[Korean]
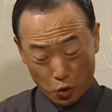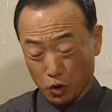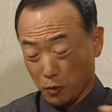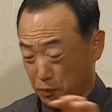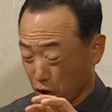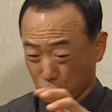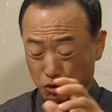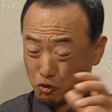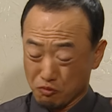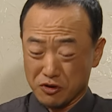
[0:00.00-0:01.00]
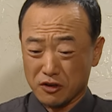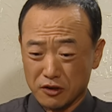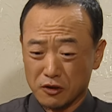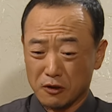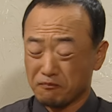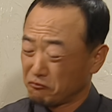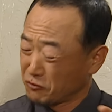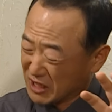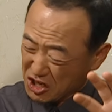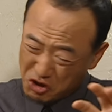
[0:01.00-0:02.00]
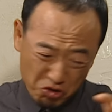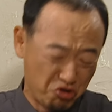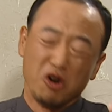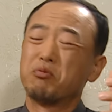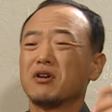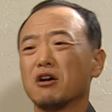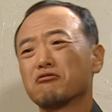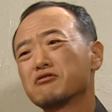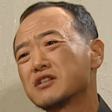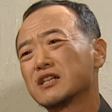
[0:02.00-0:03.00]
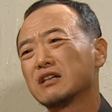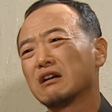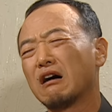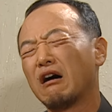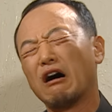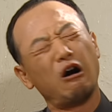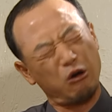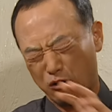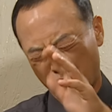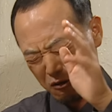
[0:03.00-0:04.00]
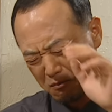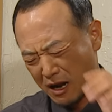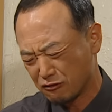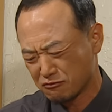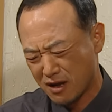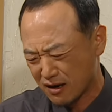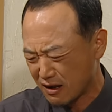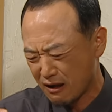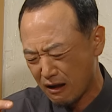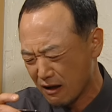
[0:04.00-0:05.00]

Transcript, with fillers: 교역 평교수 움직여서 다시 뒤엎으려고 그러지 아 말도 마라.